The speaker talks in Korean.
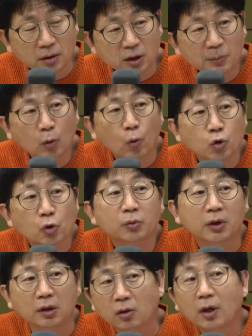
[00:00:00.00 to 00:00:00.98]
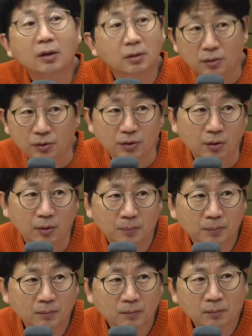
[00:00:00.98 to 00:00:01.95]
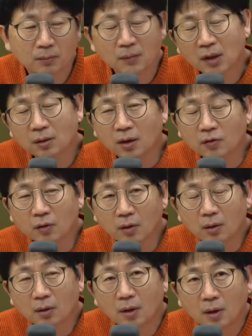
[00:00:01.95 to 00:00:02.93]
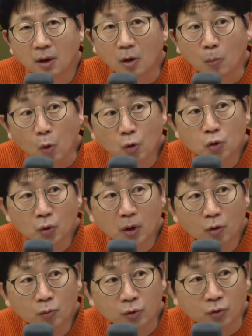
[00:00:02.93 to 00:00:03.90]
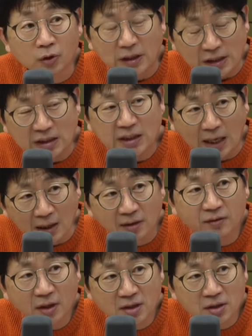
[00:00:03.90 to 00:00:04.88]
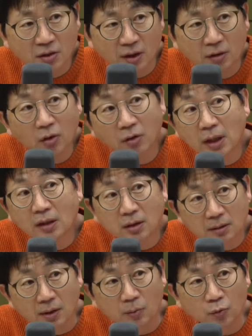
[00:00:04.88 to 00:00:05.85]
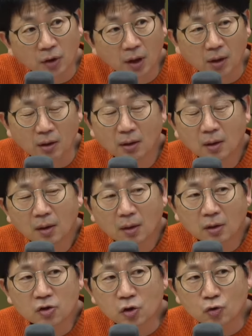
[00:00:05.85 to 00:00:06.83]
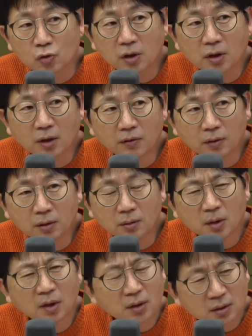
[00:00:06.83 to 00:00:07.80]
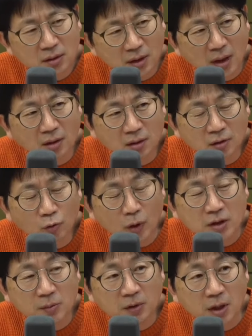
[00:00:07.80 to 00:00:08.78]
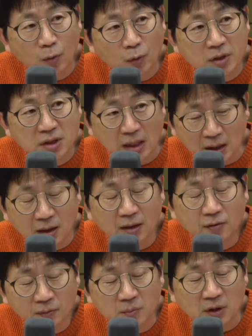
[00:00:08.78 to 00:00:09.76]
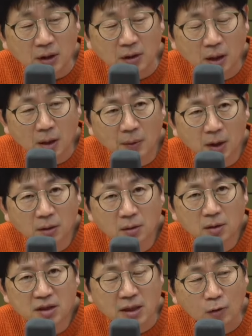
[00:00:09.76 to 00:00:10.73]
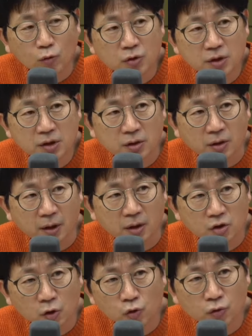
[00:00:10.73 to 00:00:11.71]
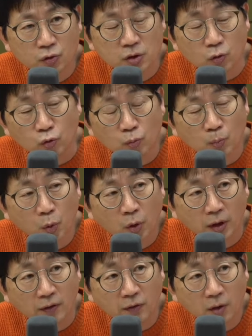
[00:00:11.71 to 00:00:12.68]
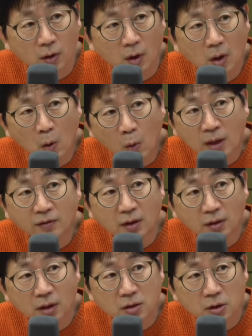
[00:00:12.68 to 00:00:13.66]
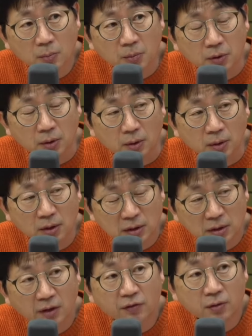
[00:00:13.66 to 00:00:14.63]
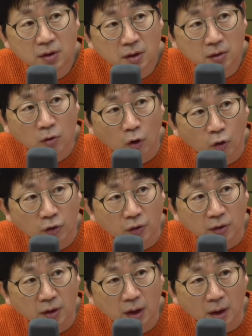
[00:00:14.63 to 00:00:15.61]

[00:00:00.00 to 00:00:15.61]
이미 고조부 때 떠났거든요. 음. 그래서 어, 목조라고 부르는 이 안사 시절에 떠났기 때문에 네, 네. 어, 전주에 대해서는 그닥 큰 관심은 갖고 있지 않았습니다. 다만 음. 장군 시절에 전주 근처 운봉에서 황산 대첩을 크게 승리를 거뒀는데